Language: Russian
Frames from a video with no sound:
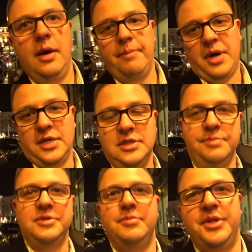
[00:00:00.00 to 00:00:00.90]
Походил,
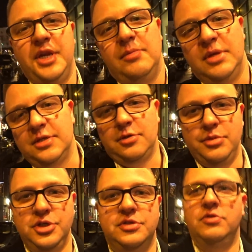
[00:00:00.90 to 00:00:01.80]
посмотрел, мне особо
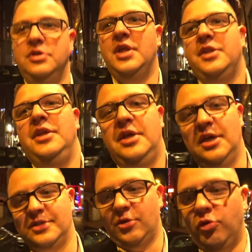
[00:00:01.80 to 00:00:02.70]
ничего не надо,
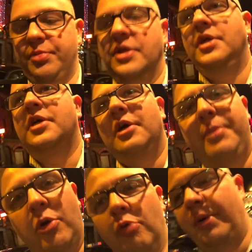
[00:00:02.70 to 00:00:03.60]
никаких закупок, никаких
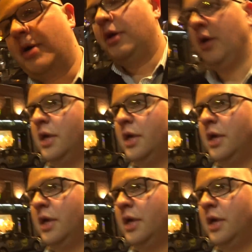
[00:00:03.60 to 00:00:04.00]
покупок.